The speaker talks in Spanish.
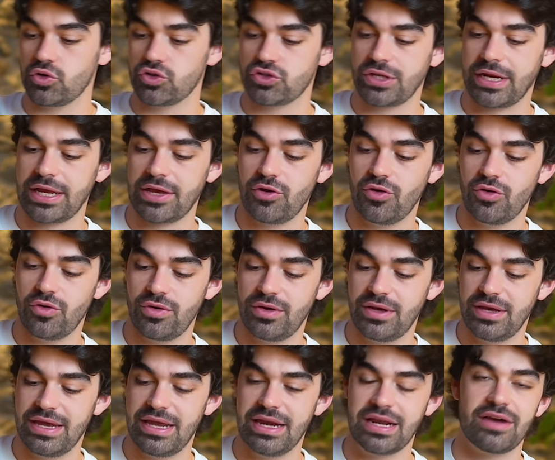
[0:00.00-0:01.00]
Os traigo
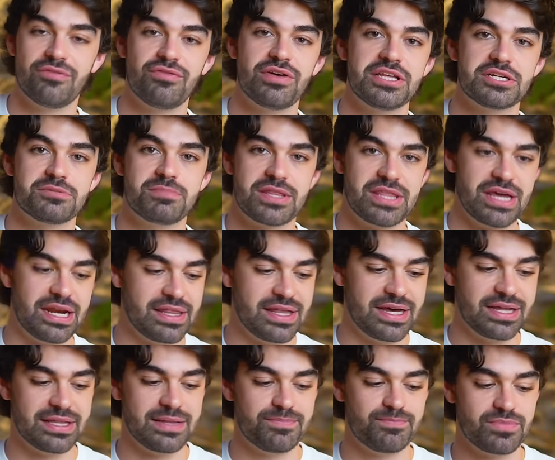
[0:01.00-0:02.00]
el café de
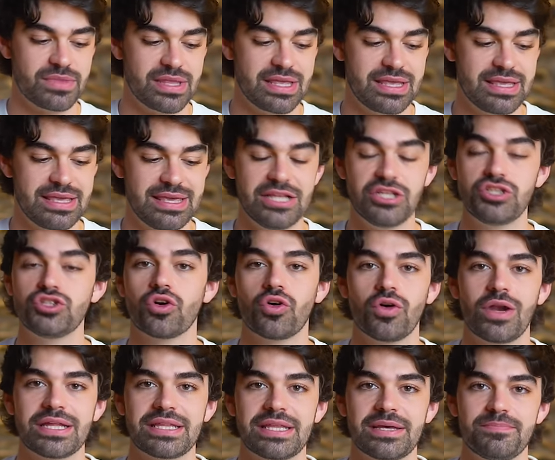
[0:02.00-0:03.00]
especialidad y el
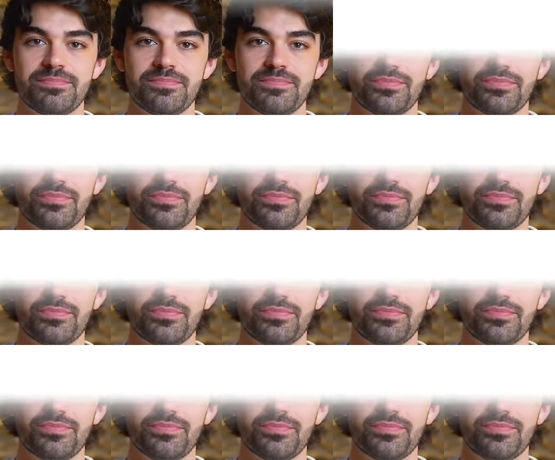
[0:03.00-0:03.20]
chocolate.